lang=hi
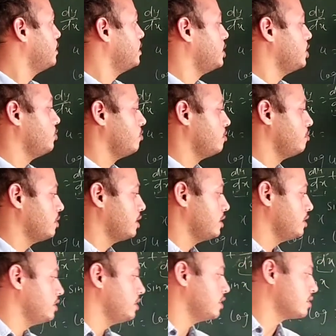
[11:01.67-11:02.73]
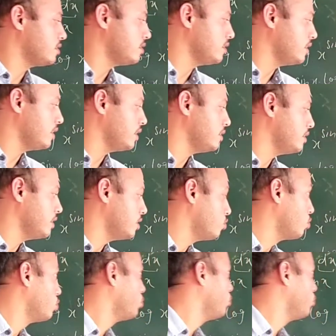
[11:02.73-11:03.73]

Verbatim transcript: डी वी बाई डी एक्स ये ये दोनों